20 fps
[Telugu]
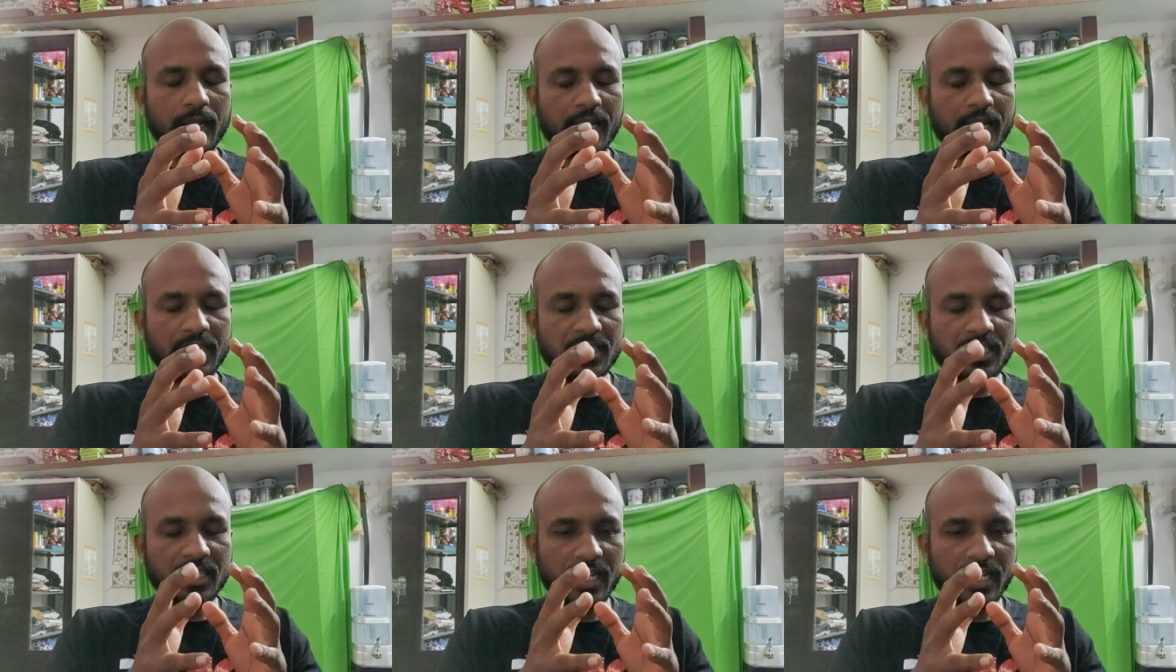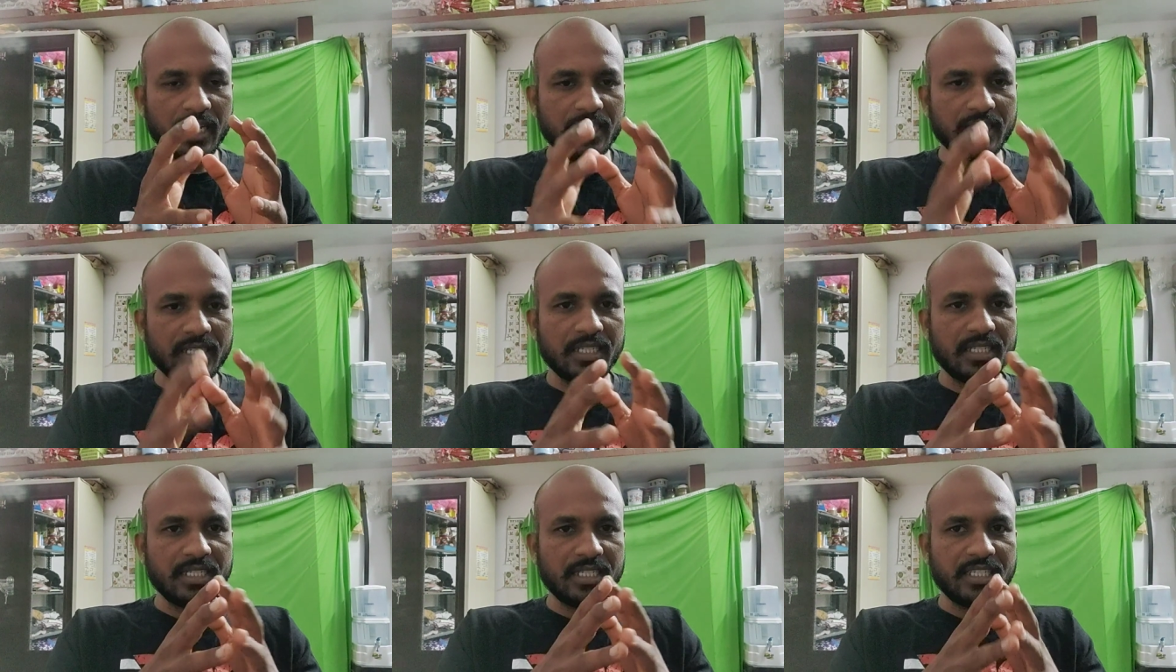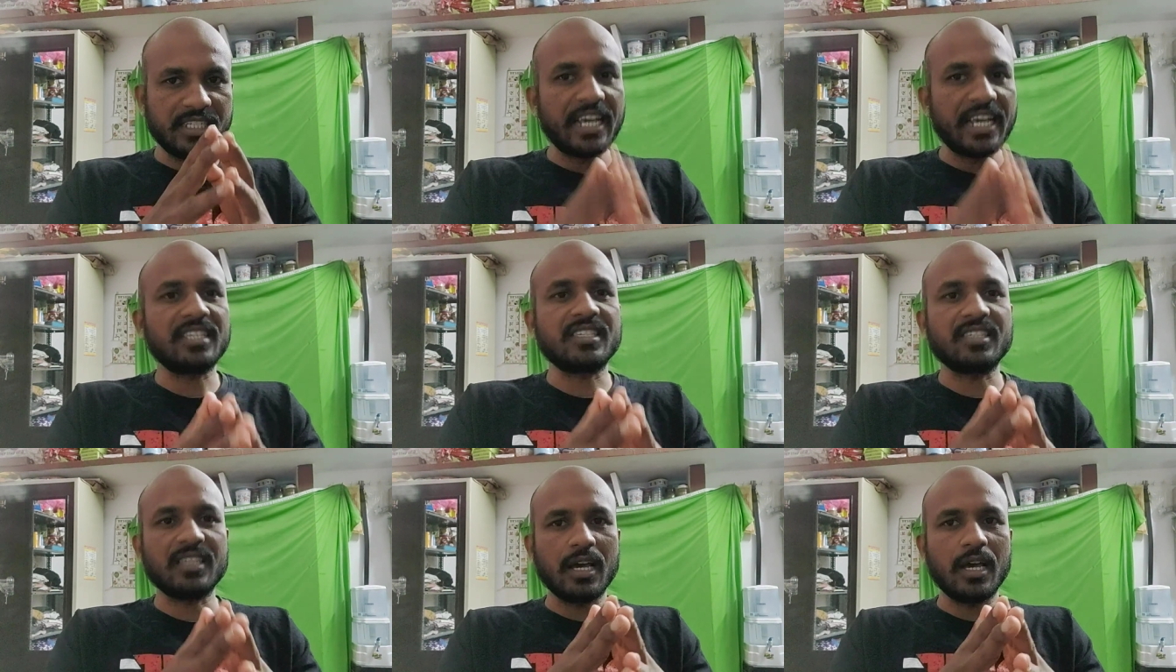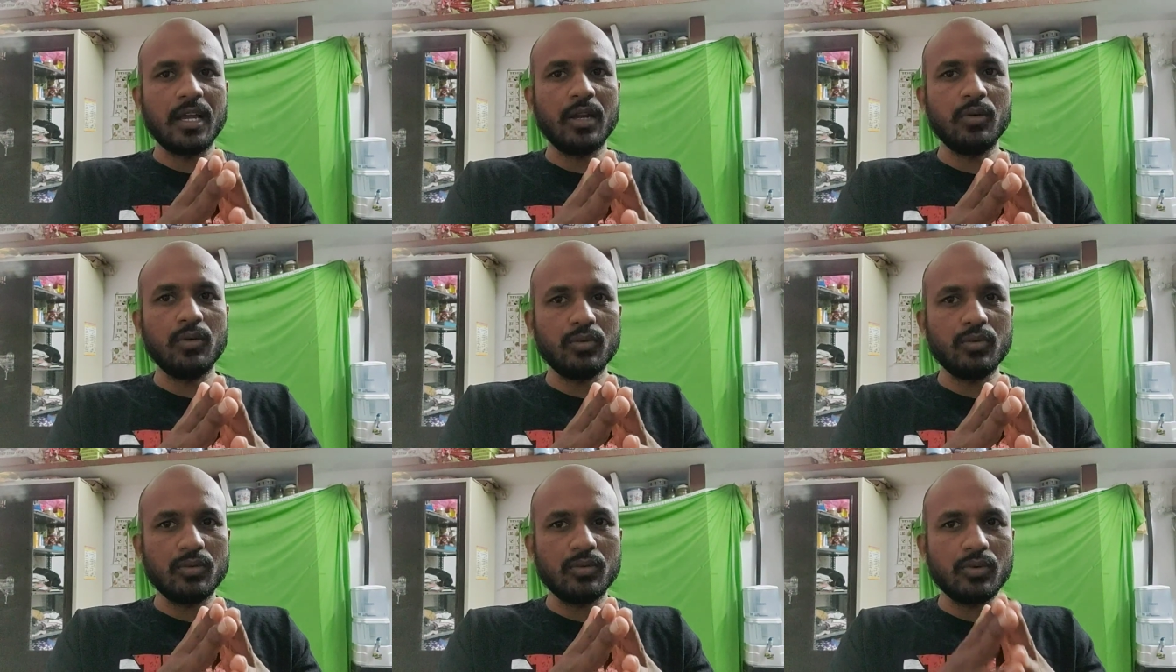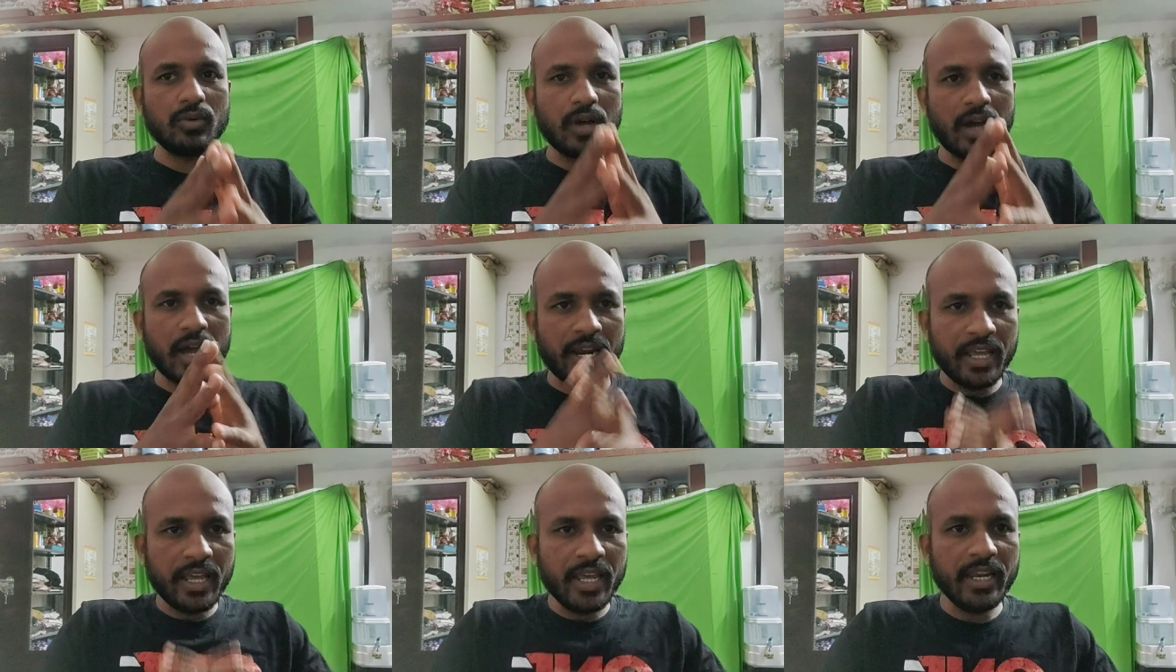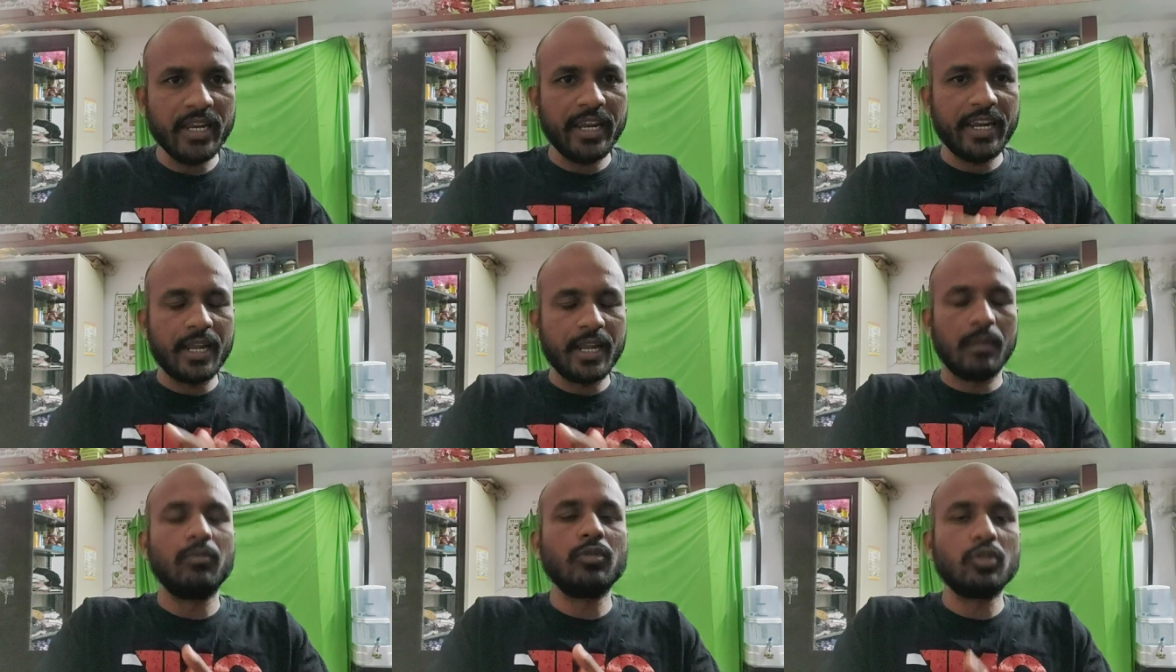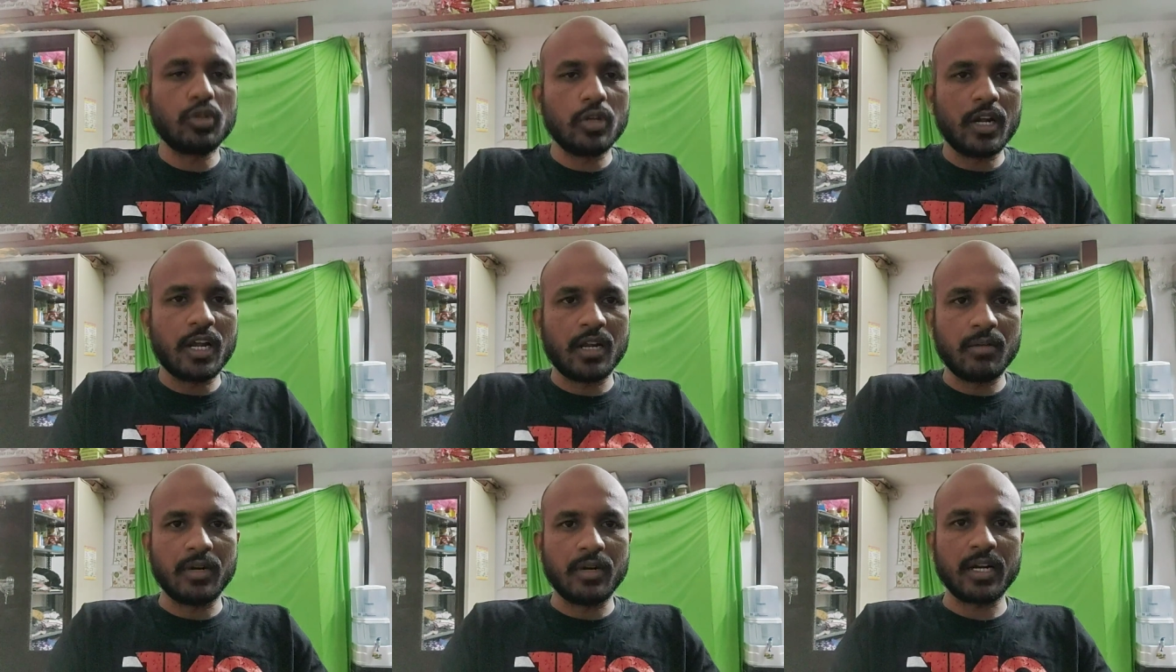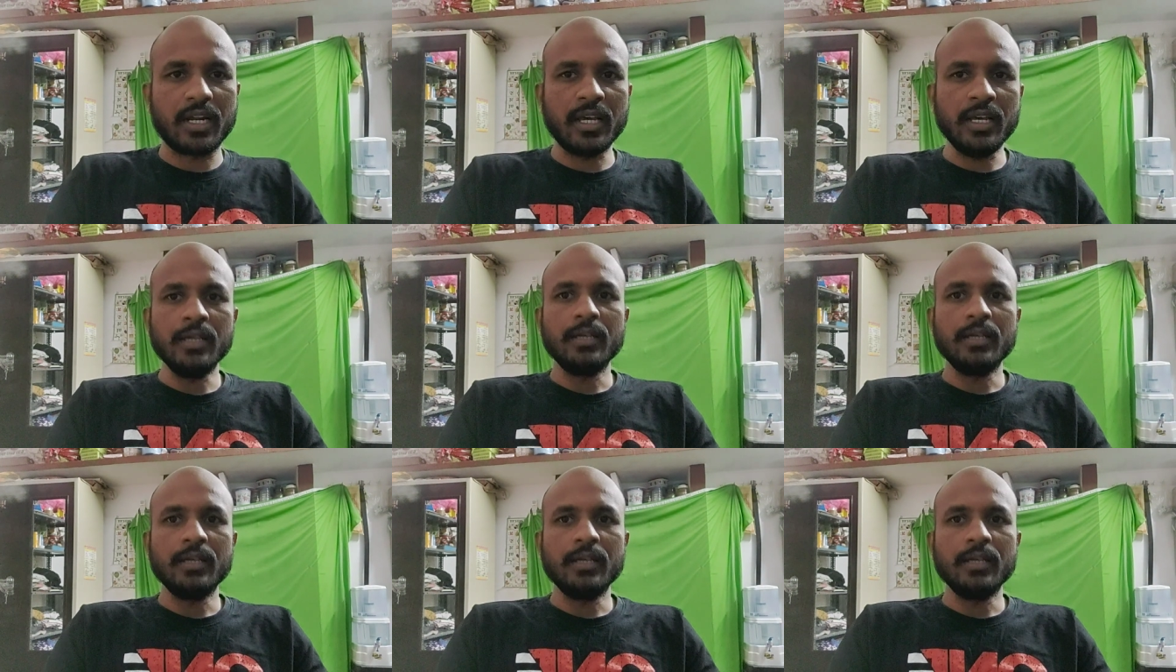ఖచ్చితంగా చేస్తాను అని నేను నమ్ముతున్నాను అనమాట